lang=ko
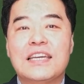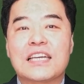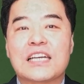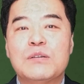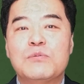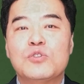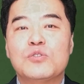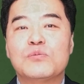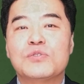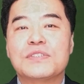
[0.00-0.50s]

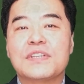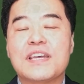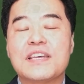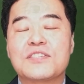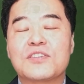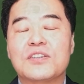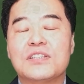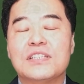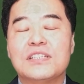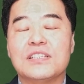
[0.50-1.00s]
금융
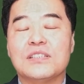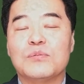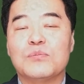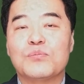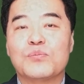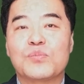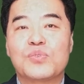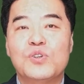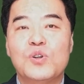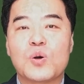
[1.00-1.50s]
분야에서는
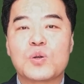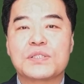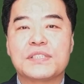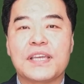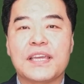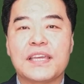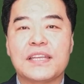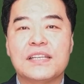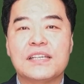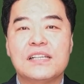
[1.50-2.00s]

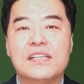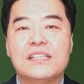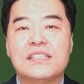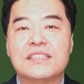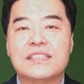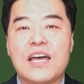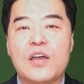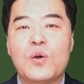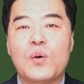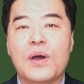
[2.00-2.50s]
블록체인을
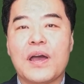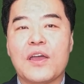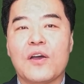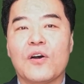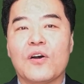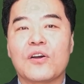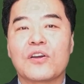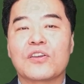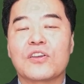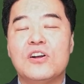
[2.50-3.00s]

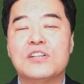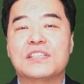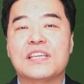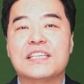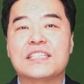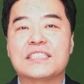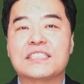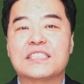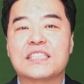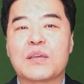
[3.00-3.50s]
사용하여 결제
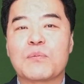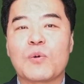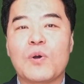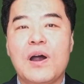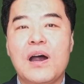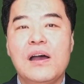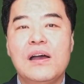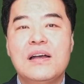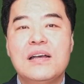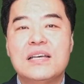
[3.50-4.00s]

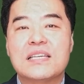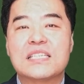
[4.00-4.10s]
시스템과